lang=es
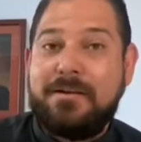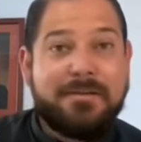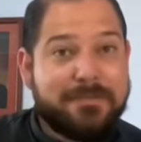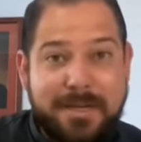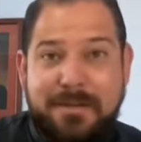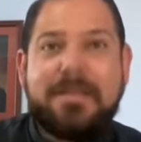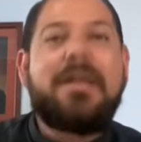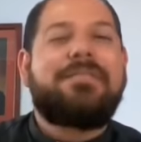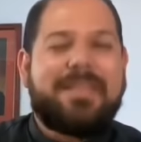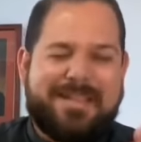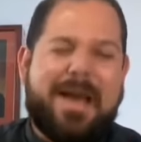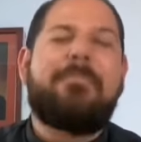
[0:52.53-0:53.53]
¿Sí?
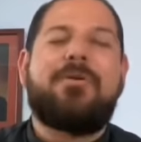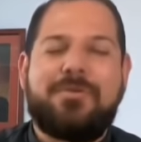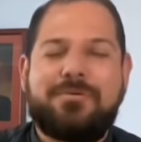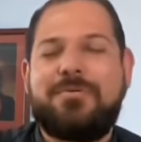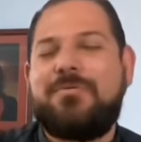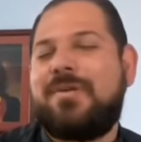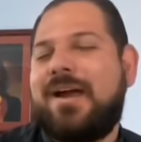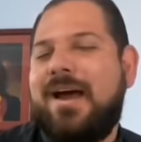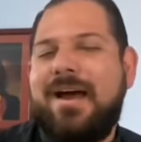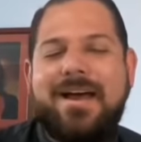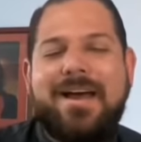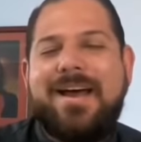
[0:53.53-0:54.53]
a poco tú
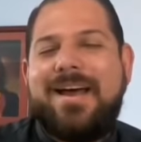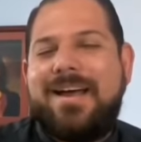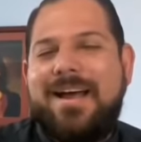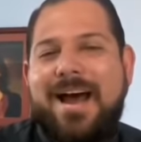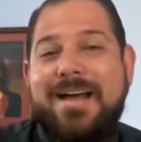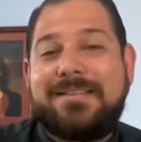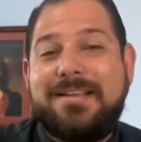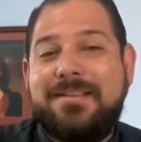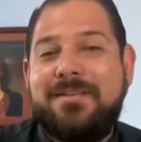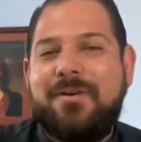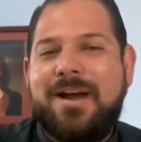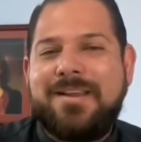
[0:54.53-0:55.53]
nunca has
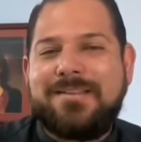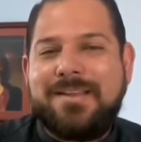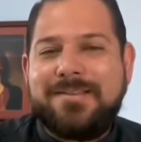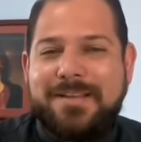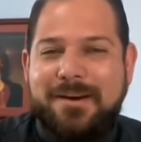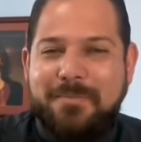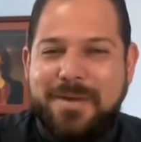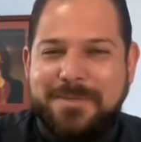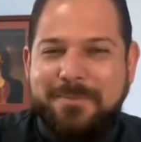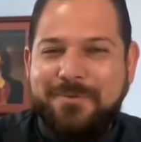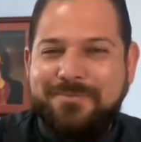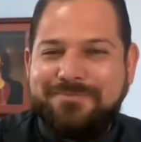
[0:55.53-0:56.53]
sentido ganas de decir lo
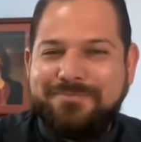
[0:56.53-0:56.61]
mismo?